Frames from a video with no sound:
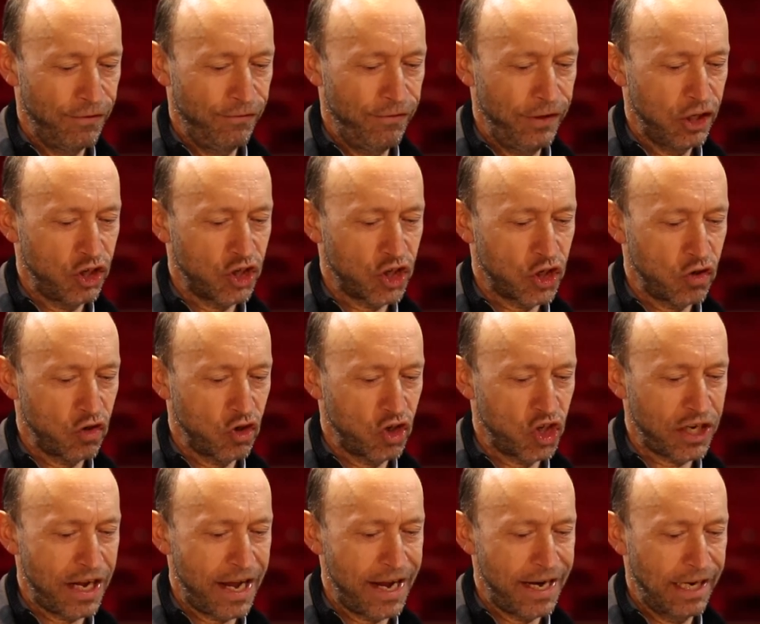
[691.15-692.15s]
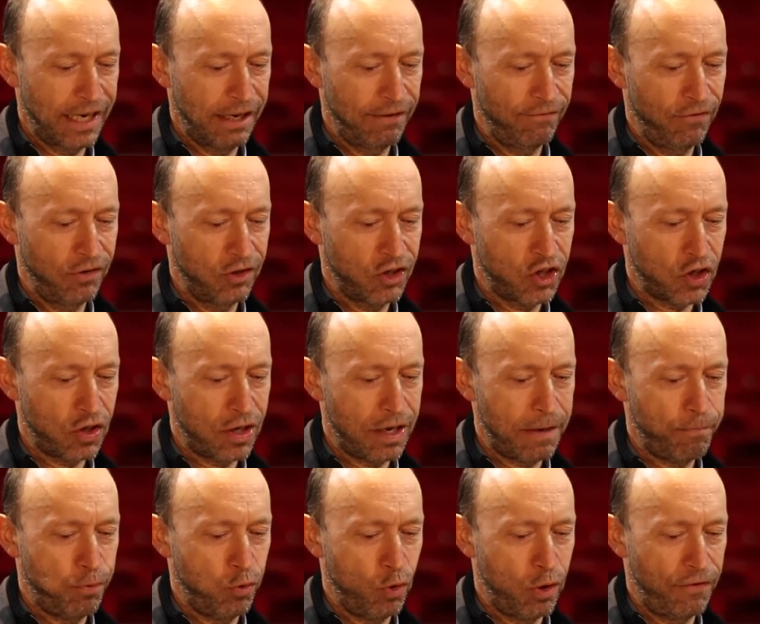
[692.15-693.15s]
Wird schon steigen, wird schon
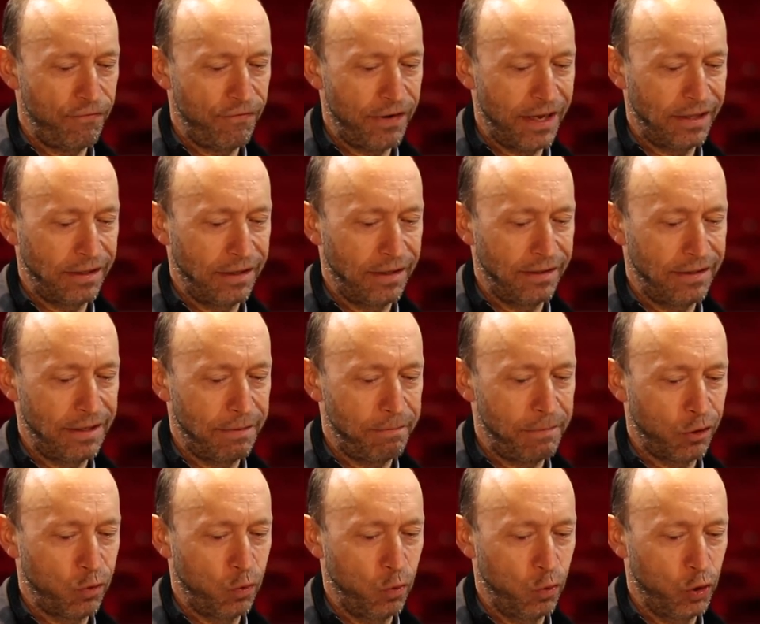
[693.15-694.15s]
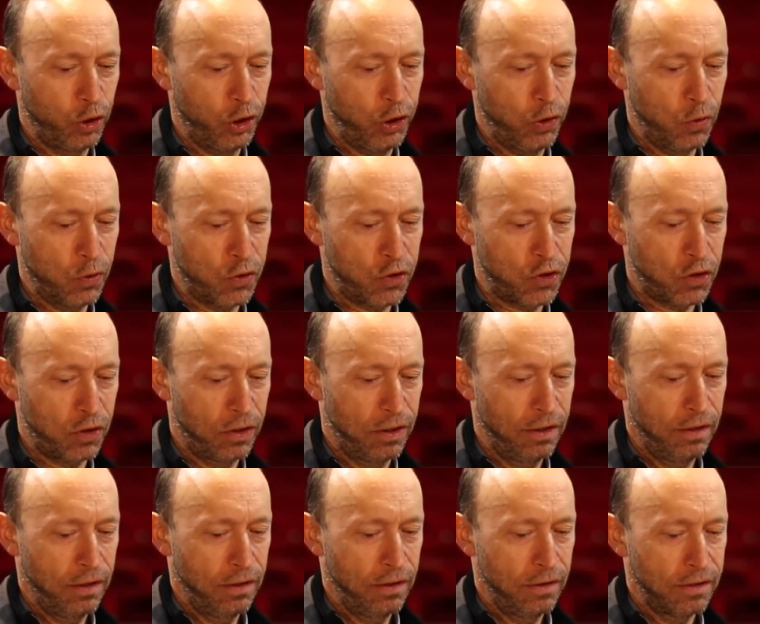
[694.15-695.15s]
emporwandern, der Merkurius,
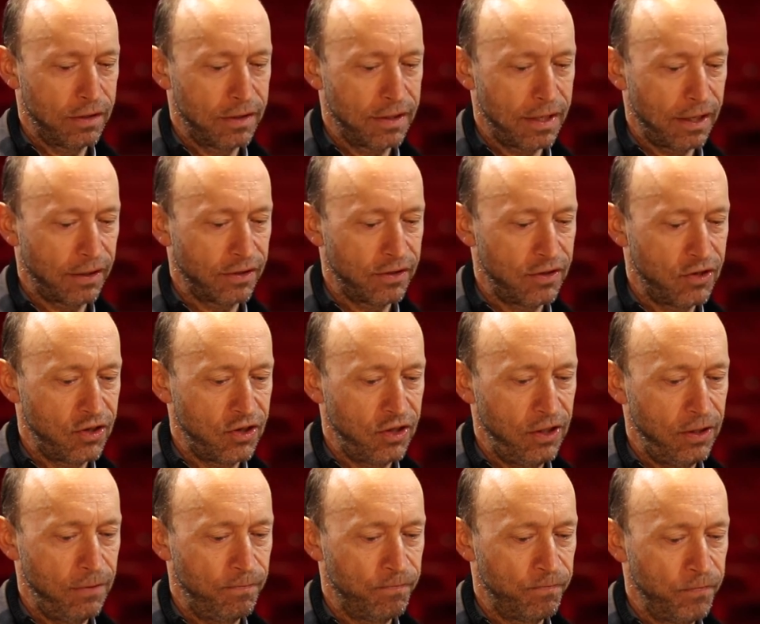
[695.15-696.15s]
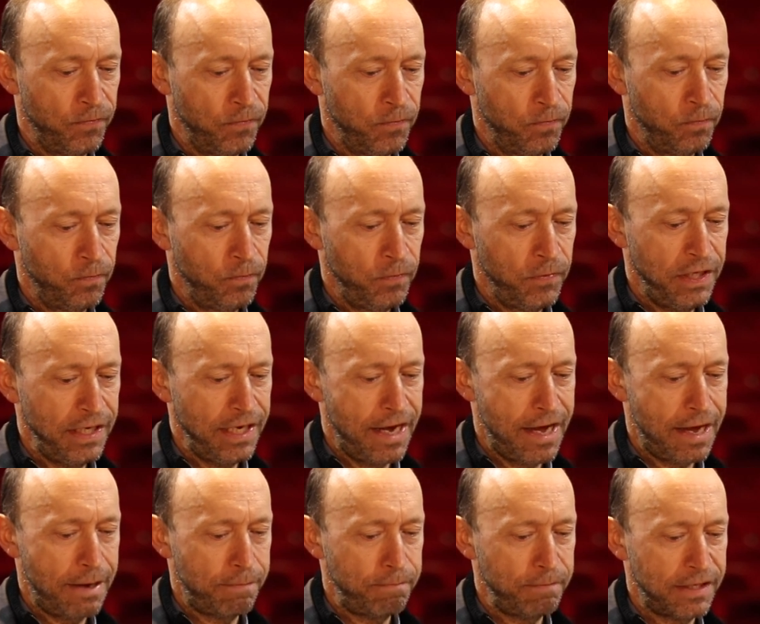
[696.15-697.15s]
sagte sie. Hier
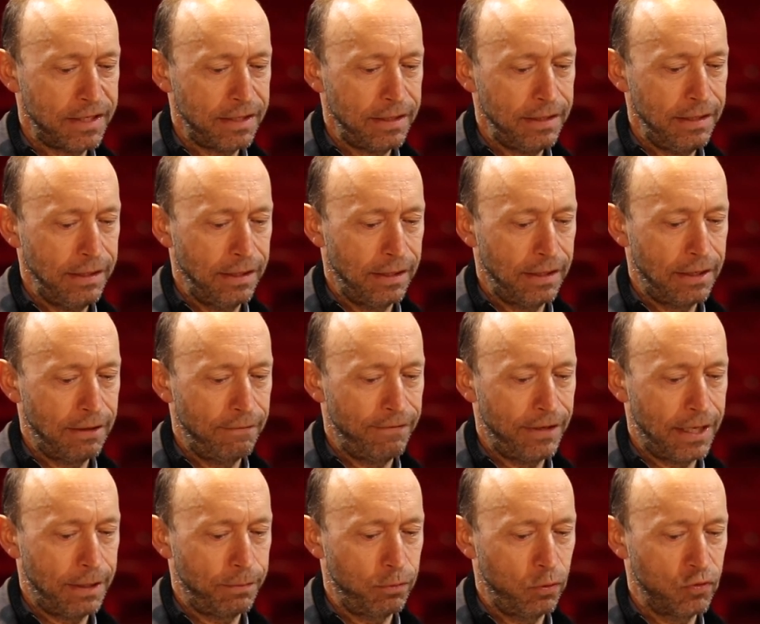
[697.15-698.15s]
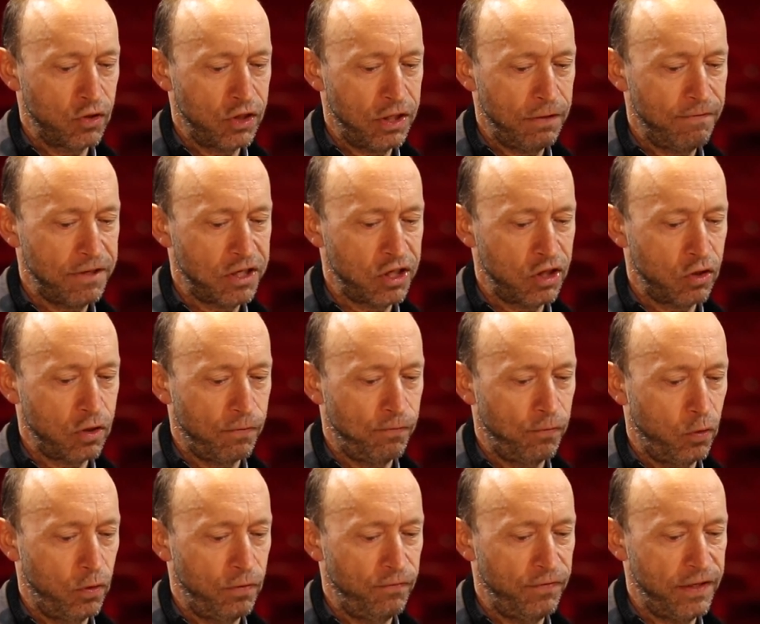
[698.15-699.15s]
haben Sie Ihre Erwerbung. Sie wissen doch
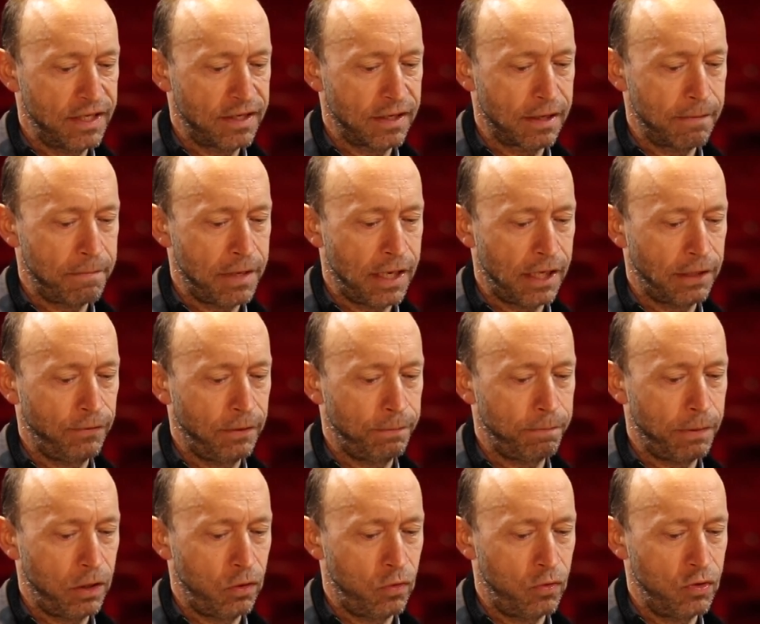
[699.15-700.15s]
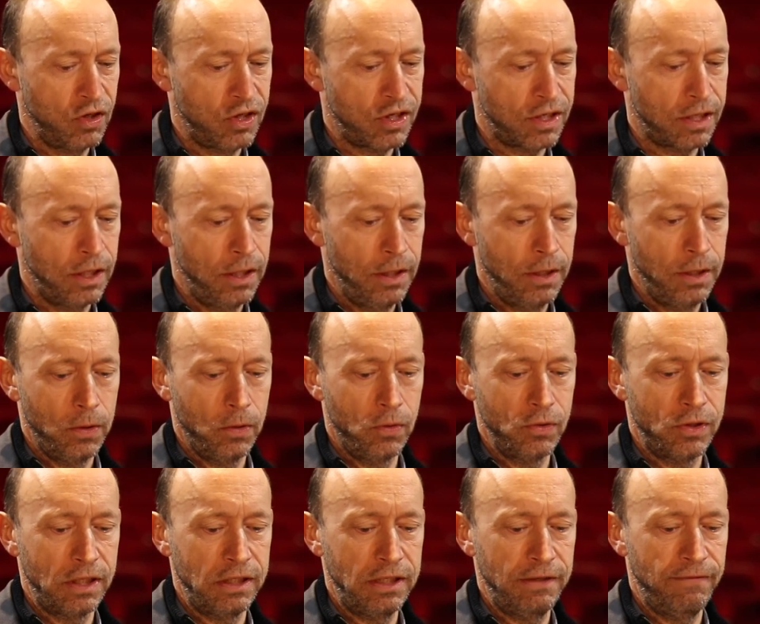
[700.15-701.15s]
wohl, wie es gemacht wird bei uns.
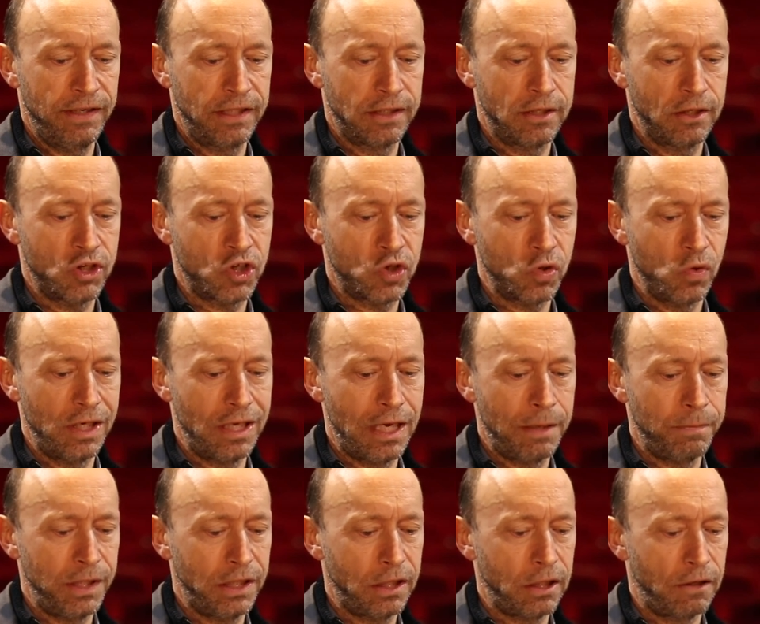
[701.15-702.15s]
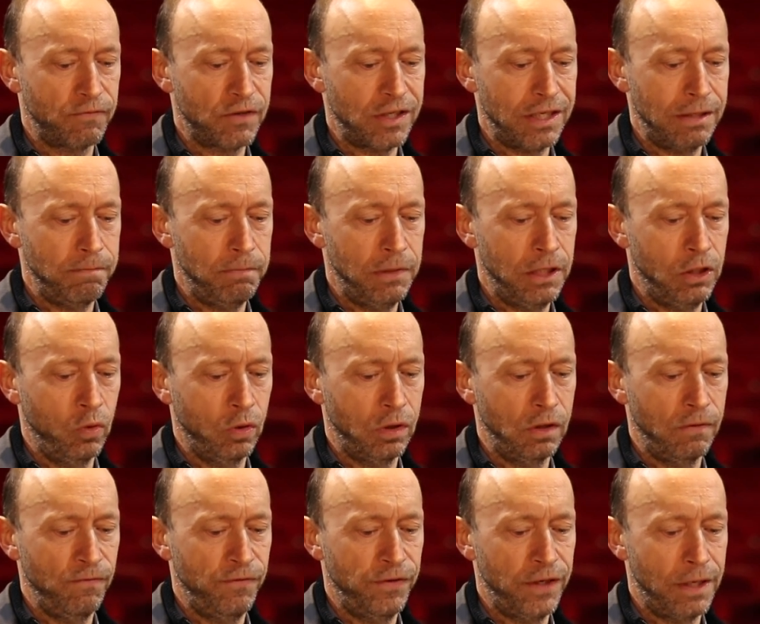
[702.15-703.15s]
Unter die werte Zunge damit, auf sieben
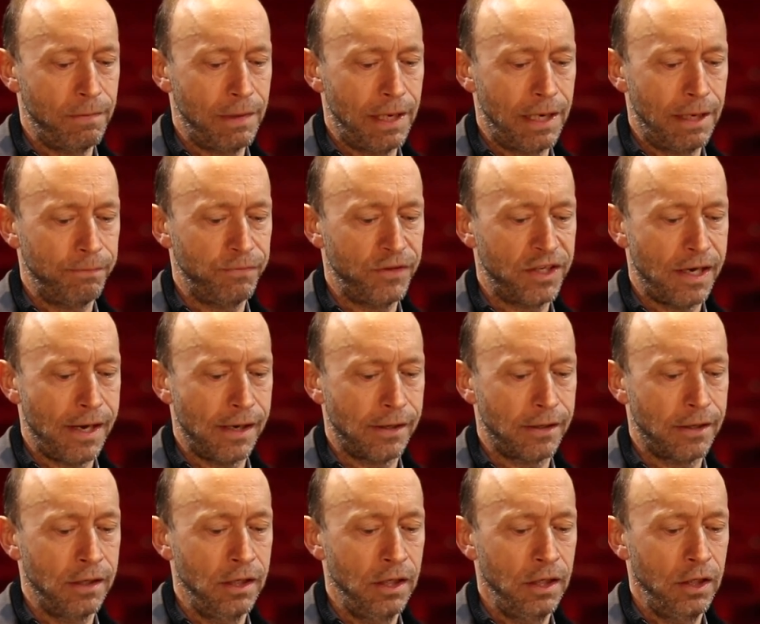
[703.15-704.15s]
Minuten, viermal am Tag